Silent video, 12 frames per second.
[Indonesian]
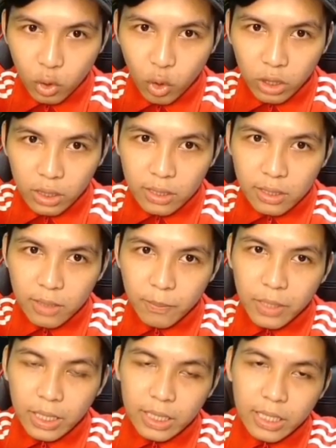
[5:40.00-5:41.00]
code
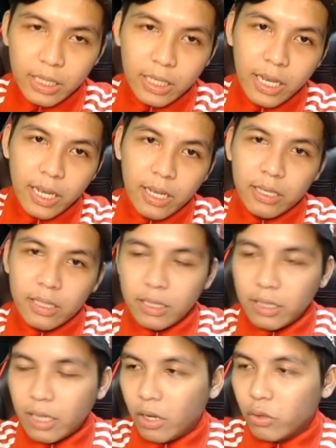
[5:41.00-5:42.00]
seperti inilah
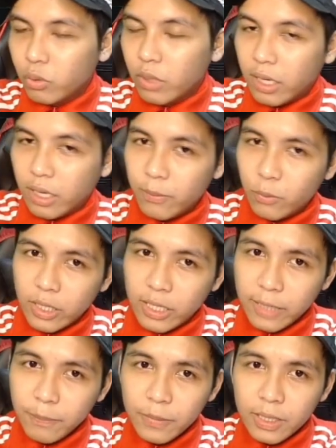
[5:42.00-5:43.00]
kalau sudah kamu
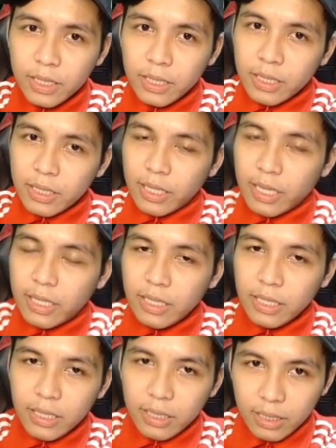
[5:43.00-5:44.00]
redeem
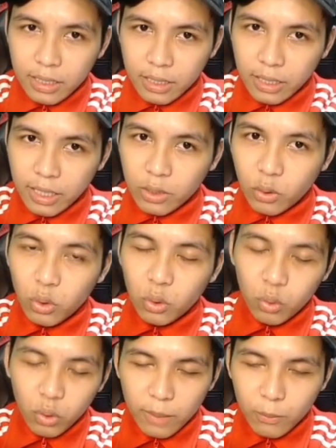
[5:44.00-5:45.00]
jadi dengan
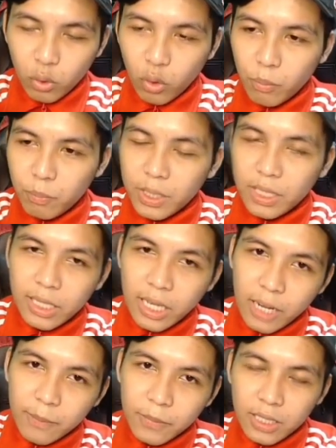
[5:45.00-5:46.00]
code tuh kamu copy ke
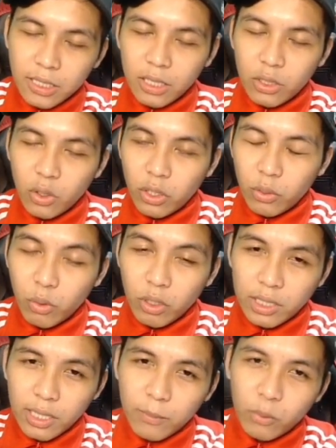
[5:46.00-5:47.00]
dalam Touch Go
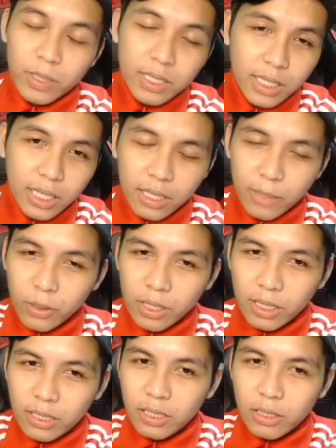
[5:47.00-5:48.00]
e-wallet kamu pastikan kamu
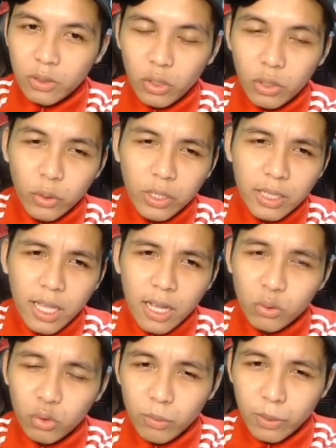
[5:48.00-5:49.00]
ada Touch Go e-wallet
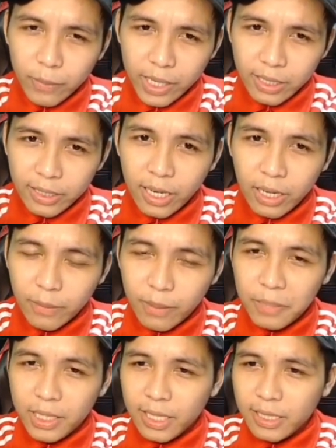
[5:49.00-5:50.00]
lah untuk bermain di dalam
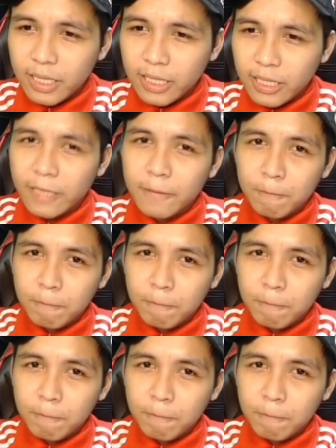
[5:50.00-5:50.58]
aplikasi ini